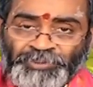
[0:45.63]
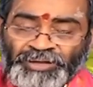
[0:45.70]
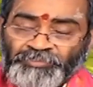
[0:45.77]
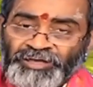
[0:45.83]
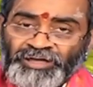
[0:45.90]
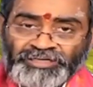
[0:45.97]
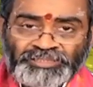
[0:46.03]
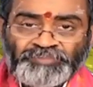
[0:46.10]

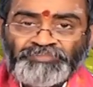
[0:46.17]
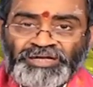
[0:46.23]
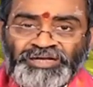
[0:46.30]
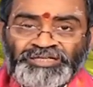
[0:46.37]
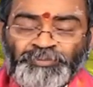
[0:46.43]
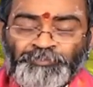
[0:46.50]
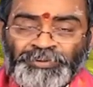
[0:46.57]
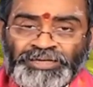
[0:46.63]
అప్రమాదం
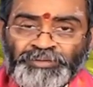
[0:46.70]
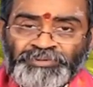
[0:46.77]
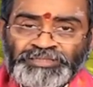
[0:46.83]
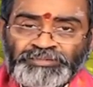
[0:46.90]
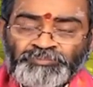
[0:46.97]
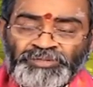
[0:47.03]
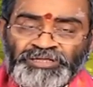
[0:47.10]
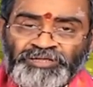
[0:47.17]
అంటే
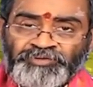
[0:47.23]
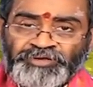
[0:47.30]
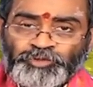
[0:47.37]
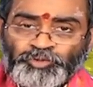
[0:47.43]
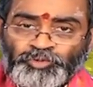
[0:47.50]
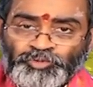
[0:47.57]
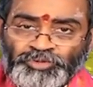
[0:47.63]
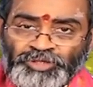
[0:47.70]
పరమాత్మ
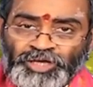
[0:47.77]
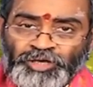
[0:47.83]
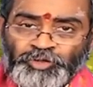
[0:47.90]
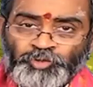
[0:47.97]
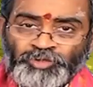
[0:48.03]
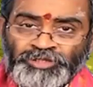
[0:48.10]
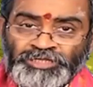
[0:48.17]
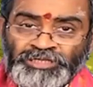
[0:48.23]
అనేవాడు కూడా
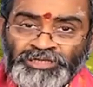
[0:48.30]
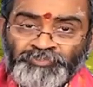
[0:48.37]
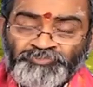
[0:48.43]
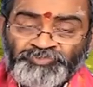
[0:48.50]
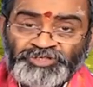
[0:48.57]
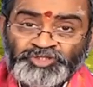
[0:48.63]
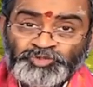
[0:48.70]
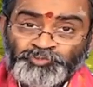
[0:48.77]
ఉన్నాడు అని
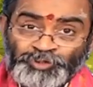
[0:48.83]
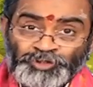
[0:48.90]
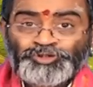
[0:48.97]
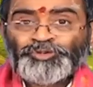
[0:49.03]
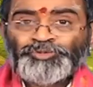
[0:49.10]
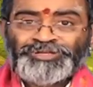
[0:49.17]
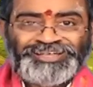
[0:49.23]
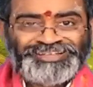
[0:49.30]
నిరంతర
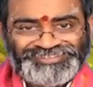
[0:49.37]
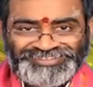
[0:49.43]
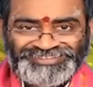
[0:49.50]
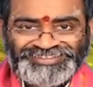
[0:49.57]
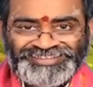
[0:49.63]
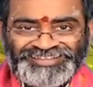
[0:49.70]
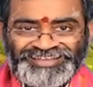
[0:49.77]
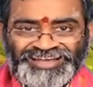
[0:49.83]
స్పృహతో ఉండాలి